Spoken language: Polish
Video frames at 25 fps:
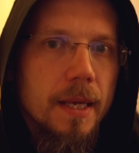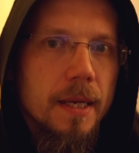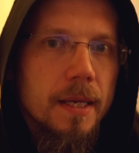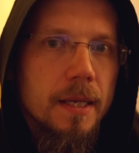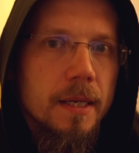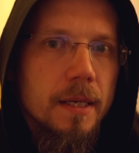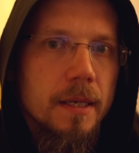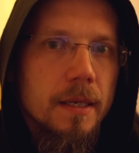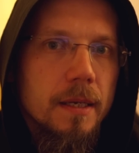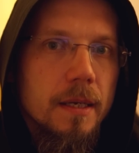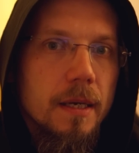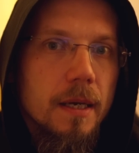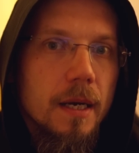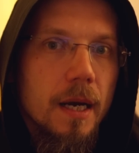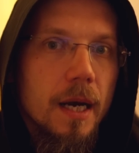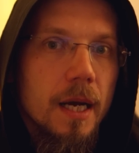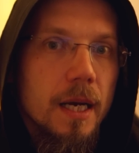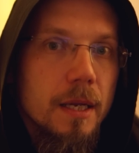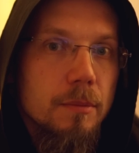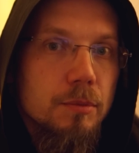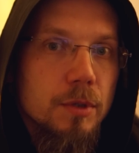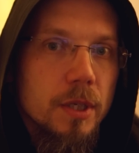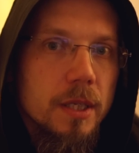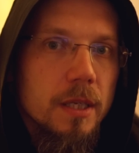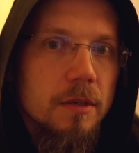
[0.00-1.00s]
Y,
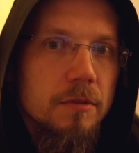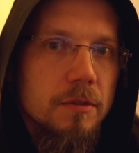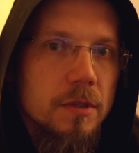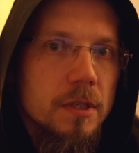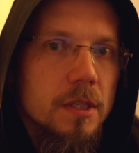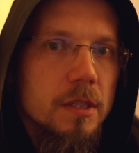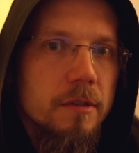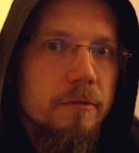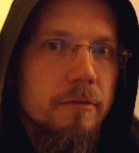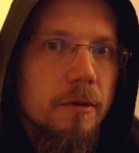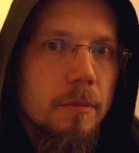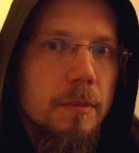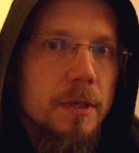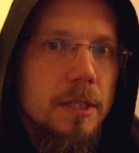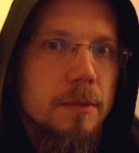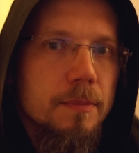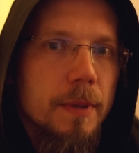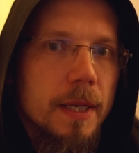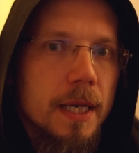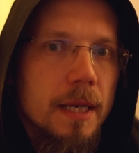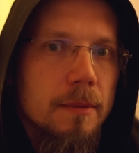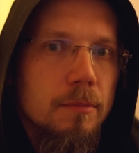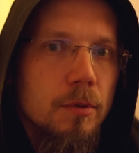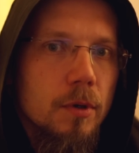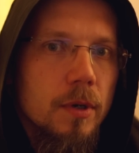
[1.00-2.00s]
ale przede wszystkim wobec
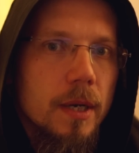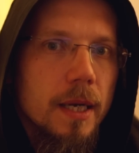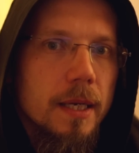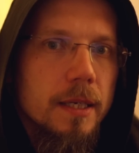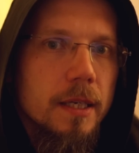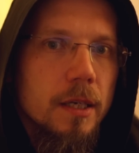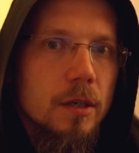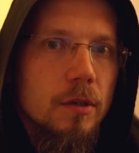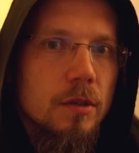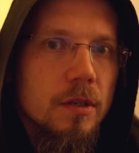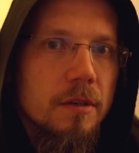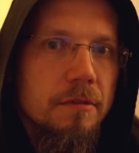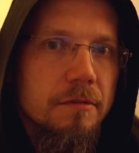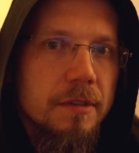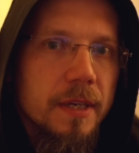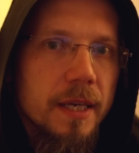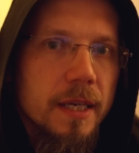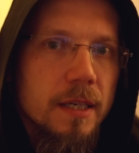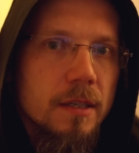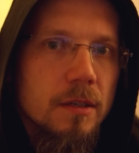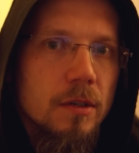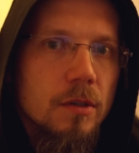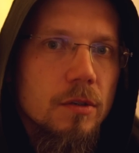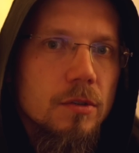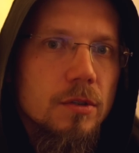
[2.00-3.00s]
Pana Boga, Jego
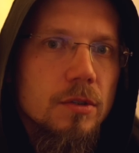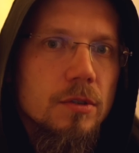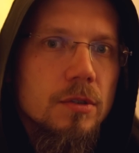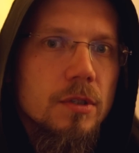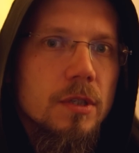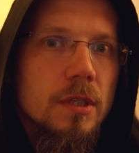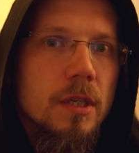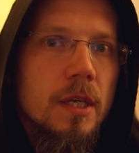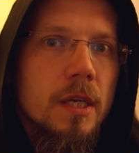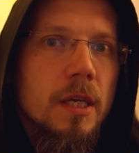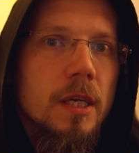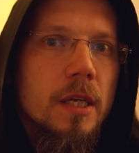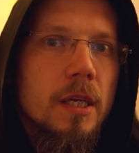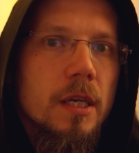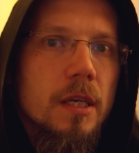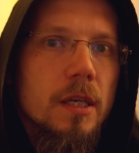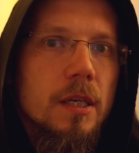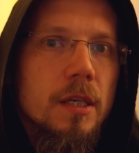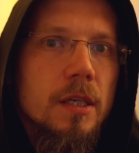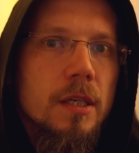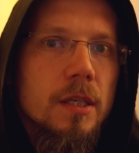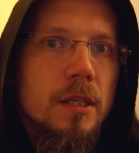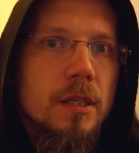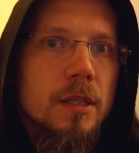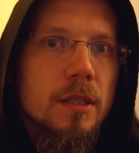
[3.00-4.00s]
niewierność,
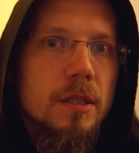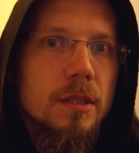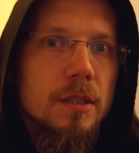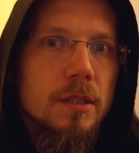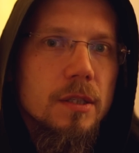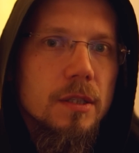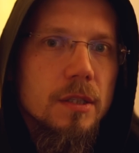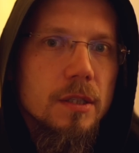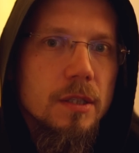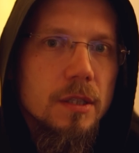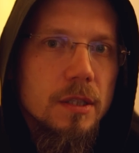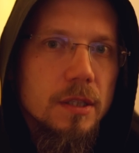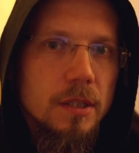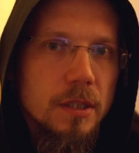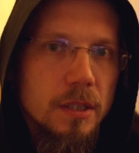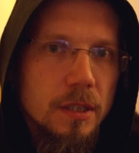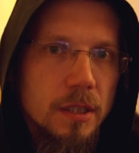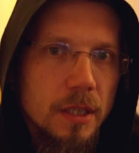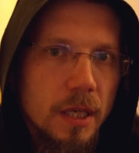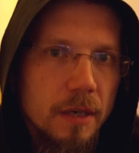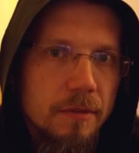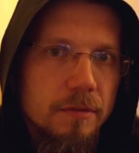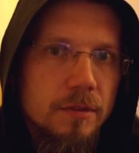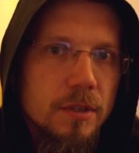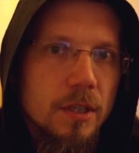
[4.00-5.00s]
y,
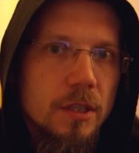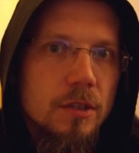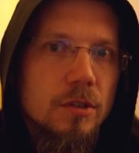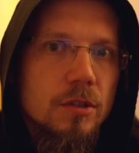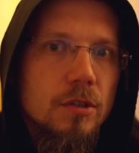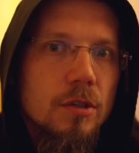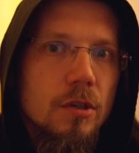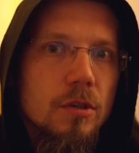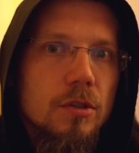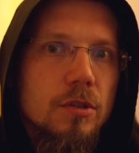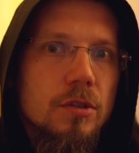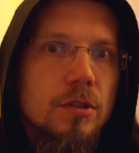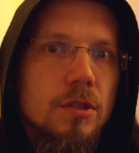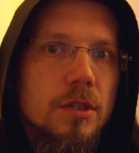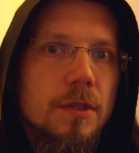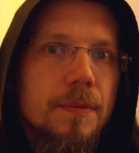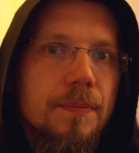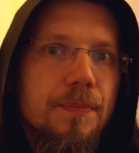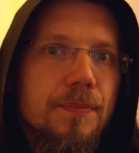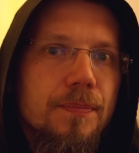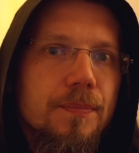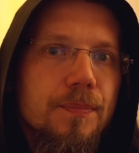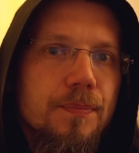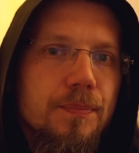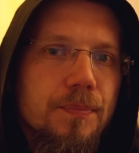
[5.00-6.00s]
niewdzięczności.